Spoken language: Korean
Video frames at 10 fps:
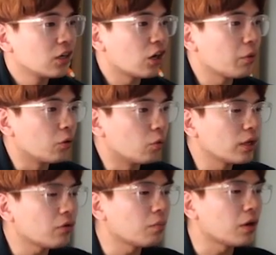그러면
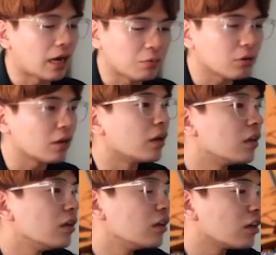요대로 한번 가볼게
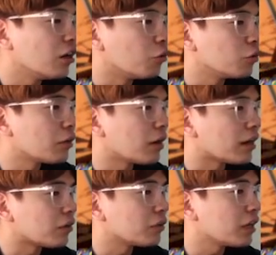그러니까 요대로
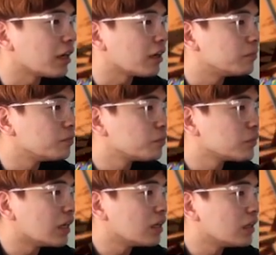갈 건데
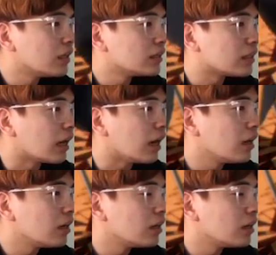자